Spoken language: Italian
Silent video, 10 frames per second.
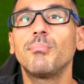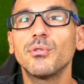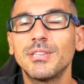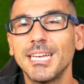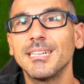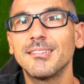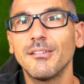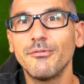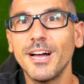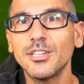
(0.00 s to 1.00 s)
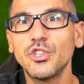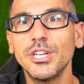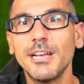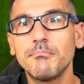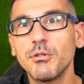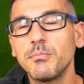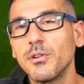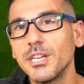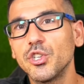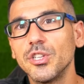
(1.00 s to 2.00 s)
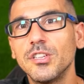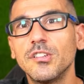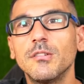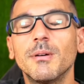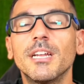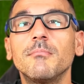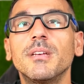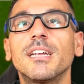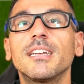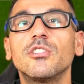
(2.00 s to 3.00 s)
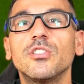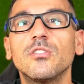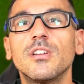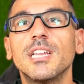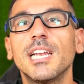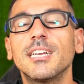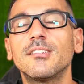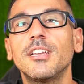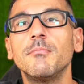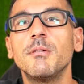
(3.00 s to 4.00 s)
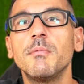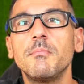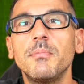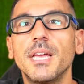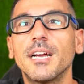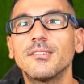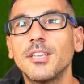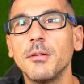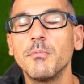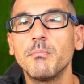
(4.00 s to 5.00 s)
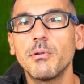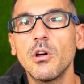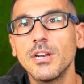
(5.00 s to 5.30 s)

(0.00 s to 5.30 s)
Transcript: potenza facile, proprio recentissima la mia recensione dell'Extreme MP Extreme Pro,